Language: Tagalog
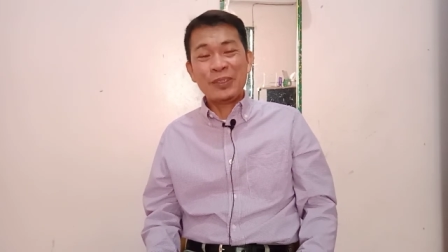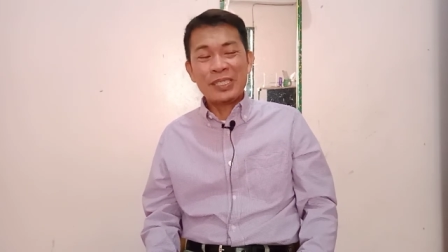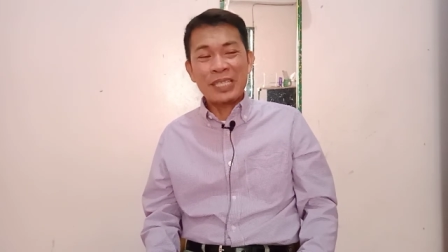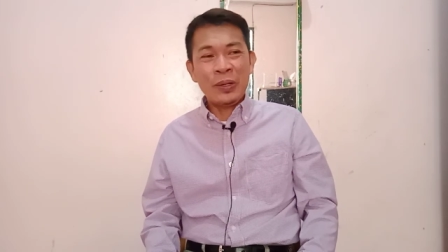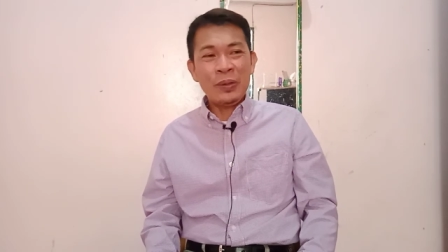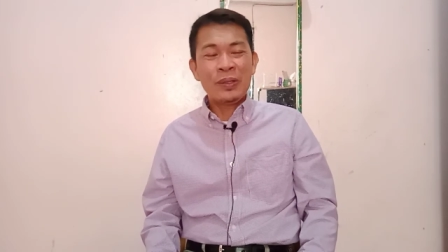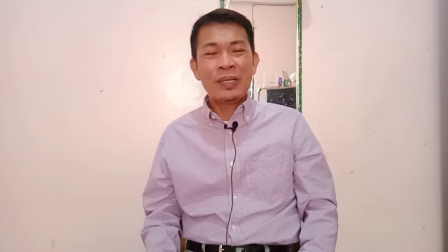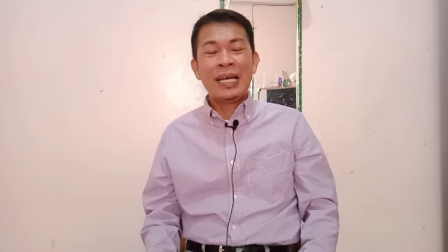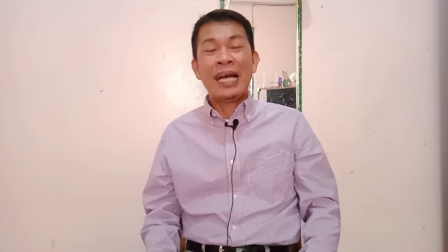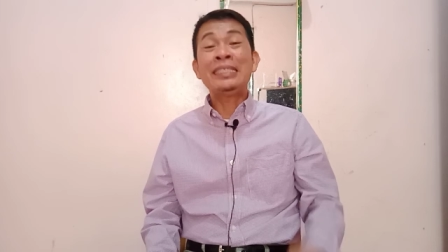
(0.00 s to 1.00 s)
hatol sa'yo?
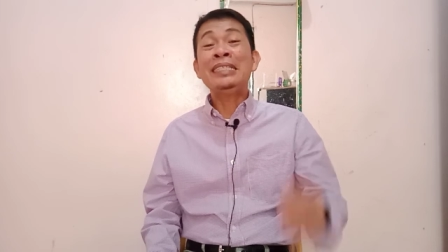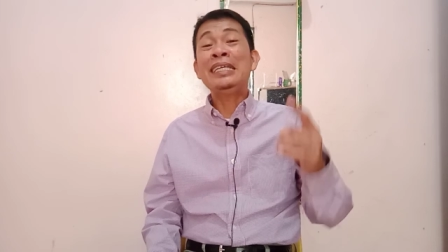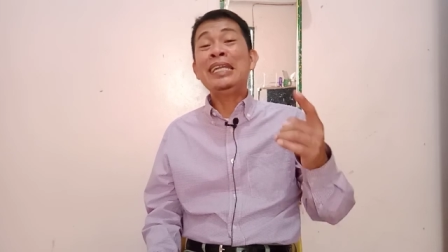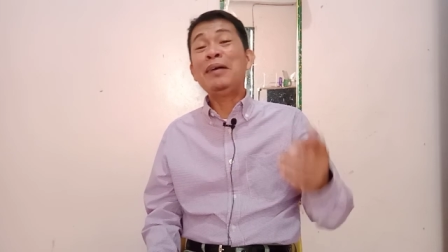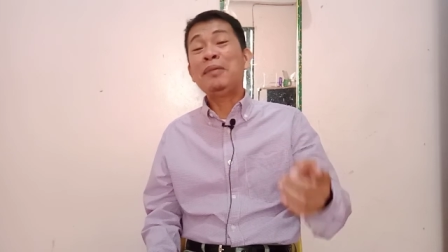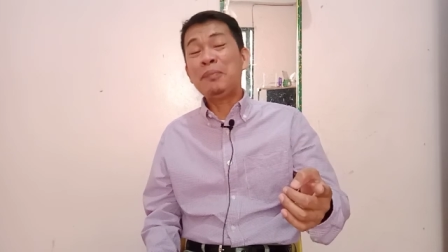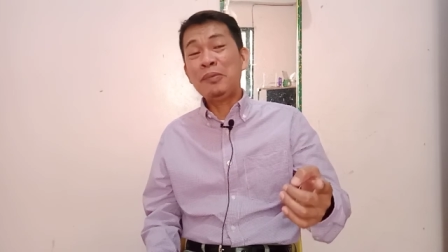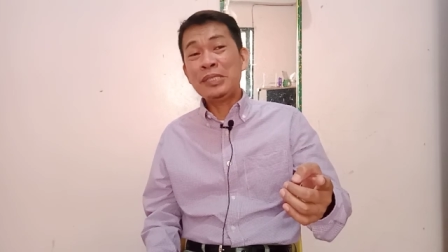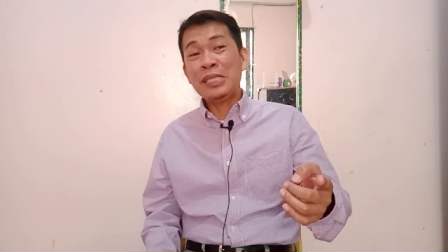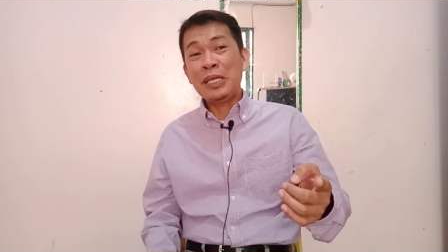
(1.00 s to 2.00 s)
At hindi
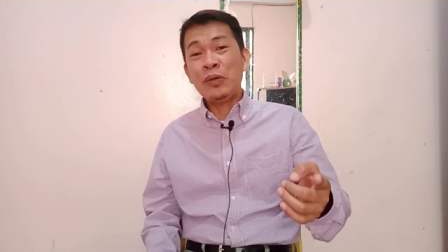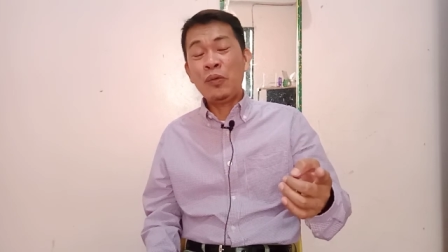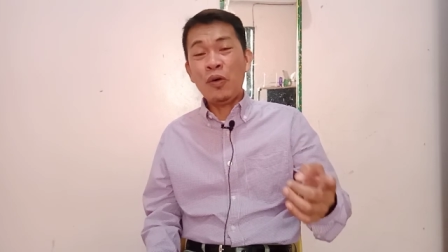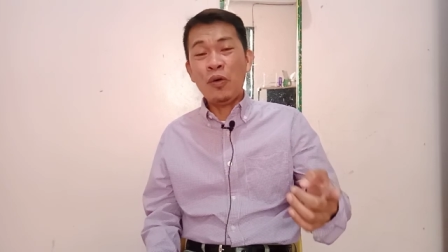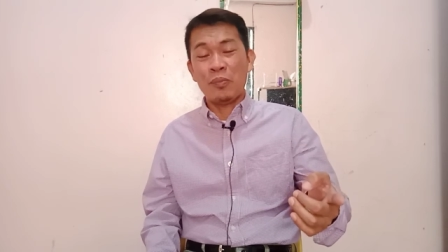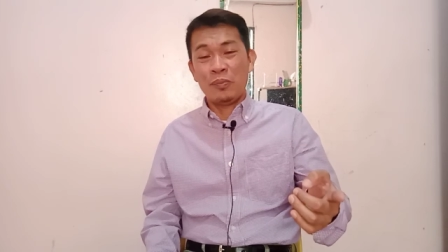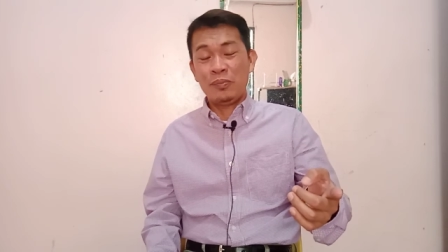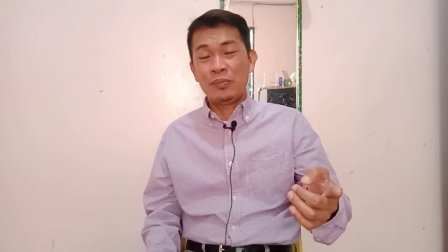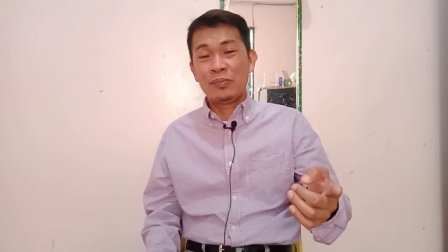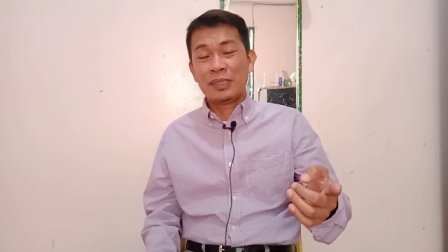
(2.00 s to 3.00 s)
lamang po sila yung hukom
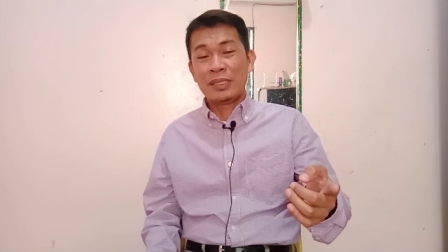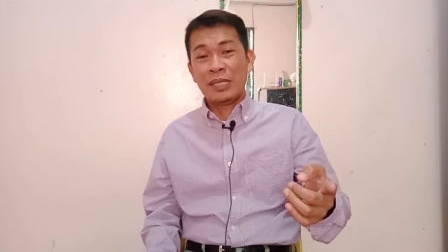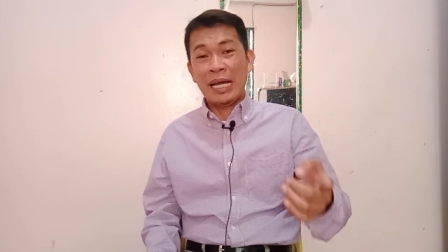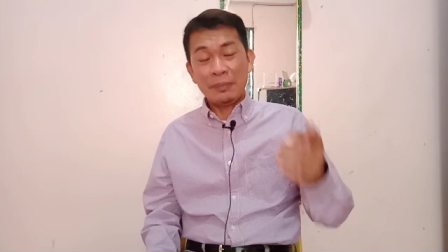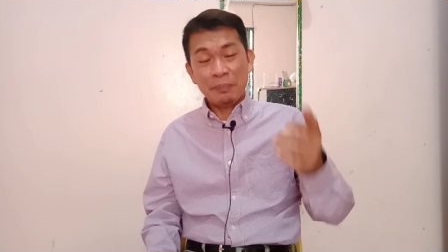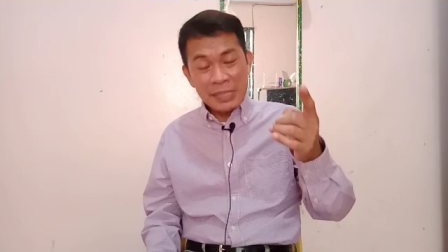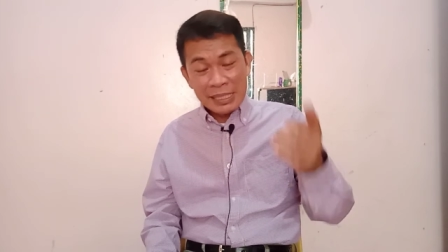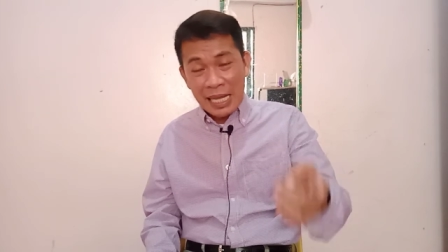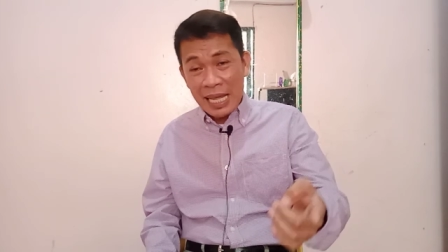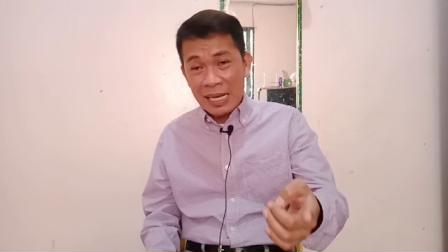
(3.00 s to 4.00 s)
at
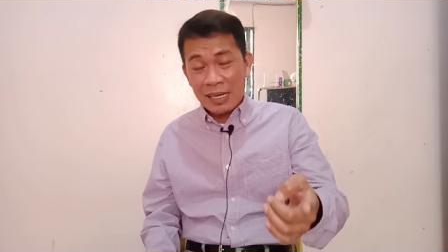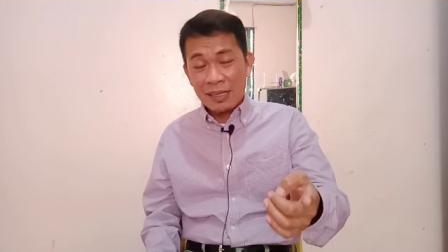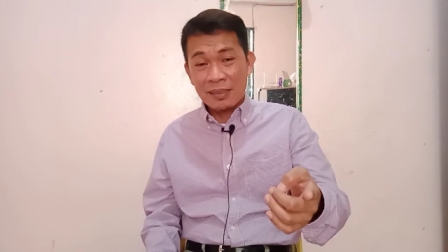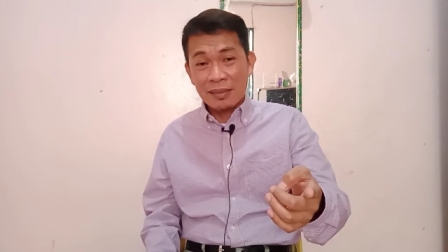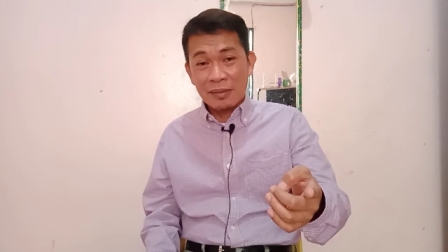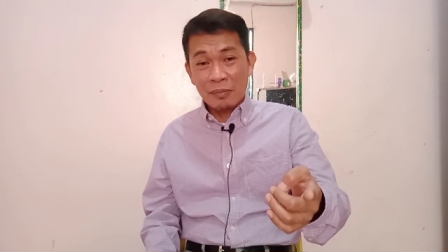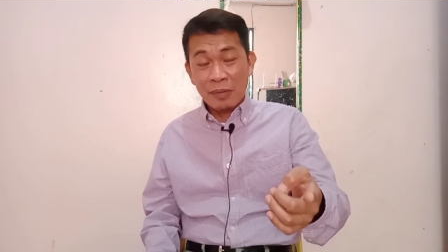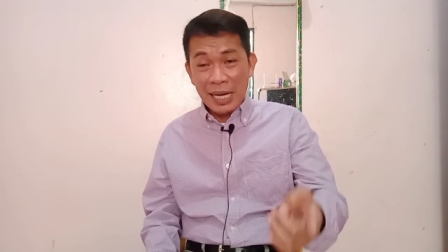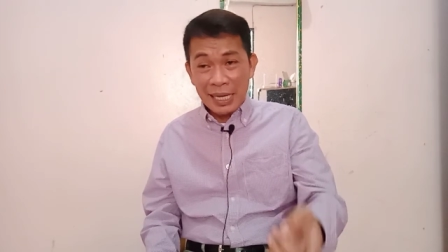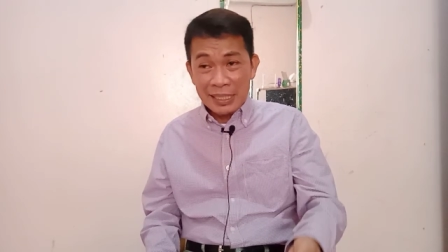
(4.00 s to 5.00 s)
piskal.
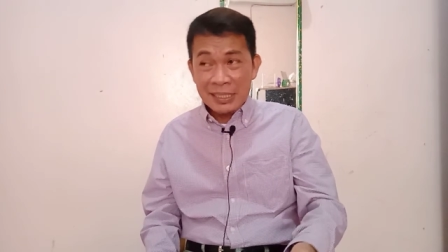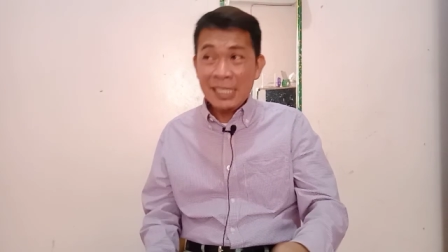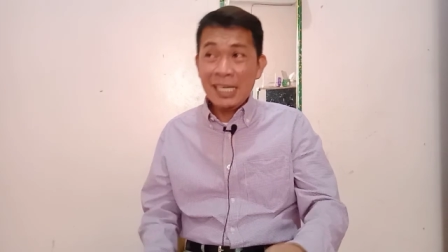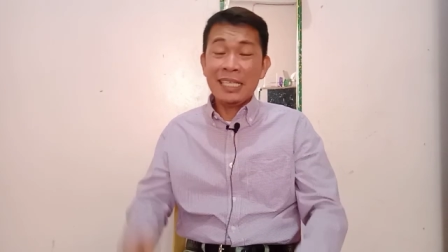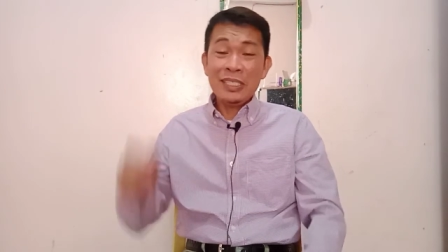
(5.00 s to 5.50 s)
Maaaring